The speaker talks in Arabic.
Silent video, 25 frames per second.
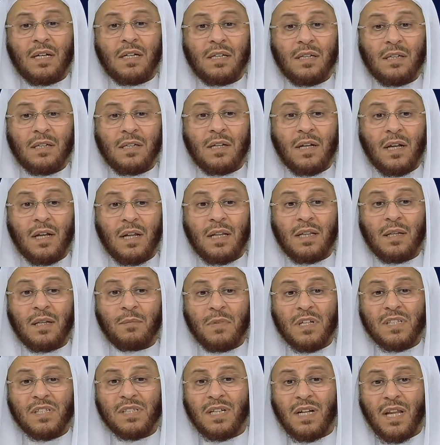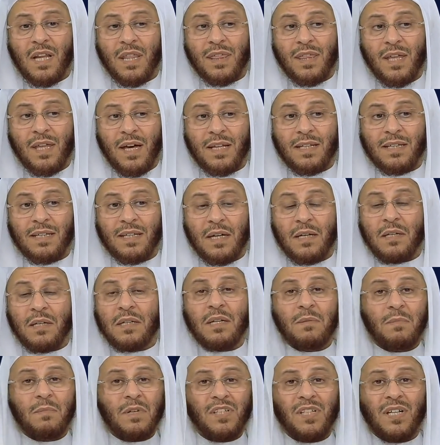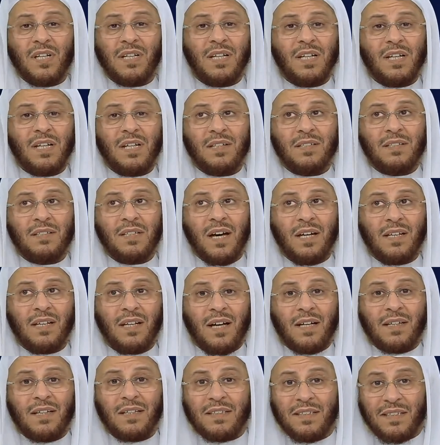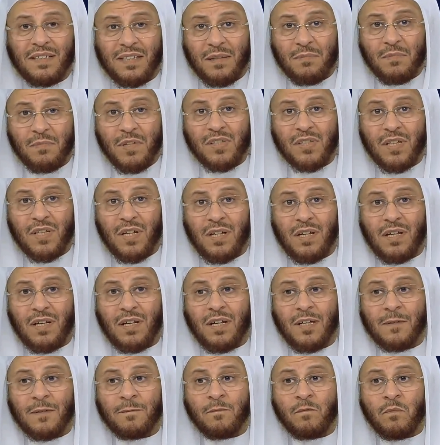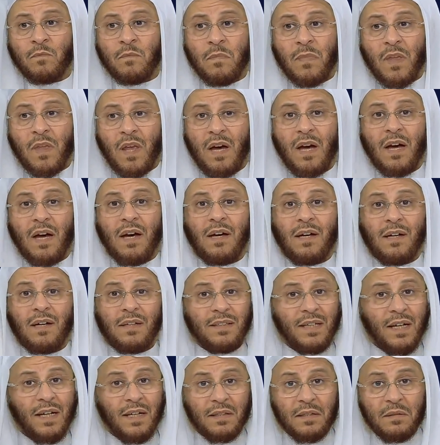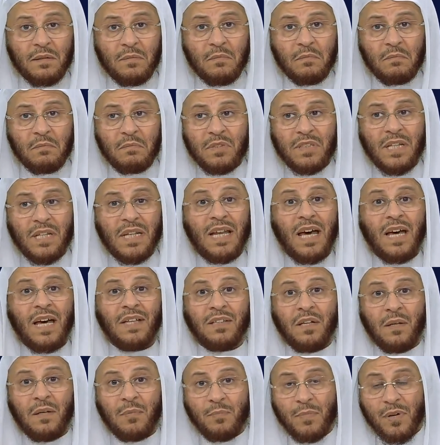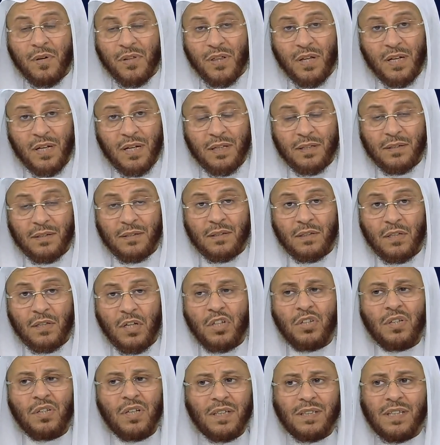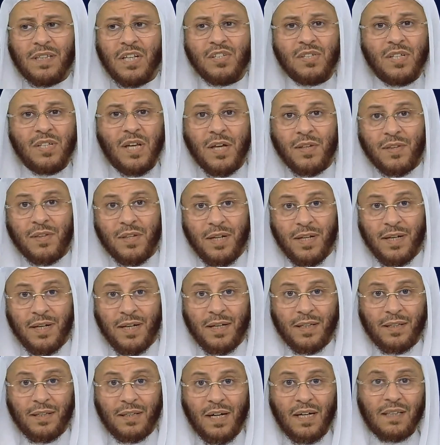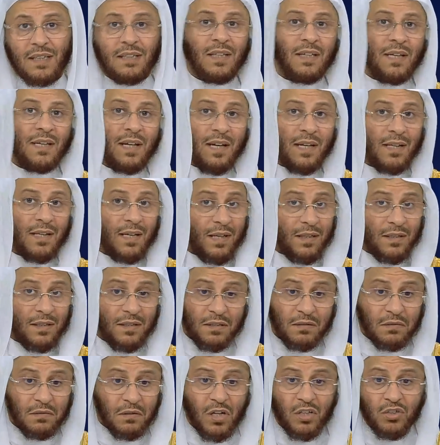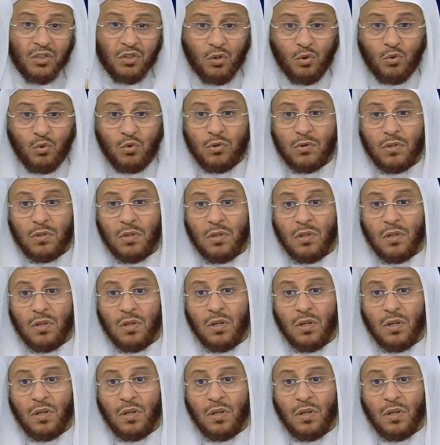المساله الثانيه هي مساله اخلاقيه مساله آه، يعني من الادب مثلا انك تستاذن يعني حتى لا يعني قد يكون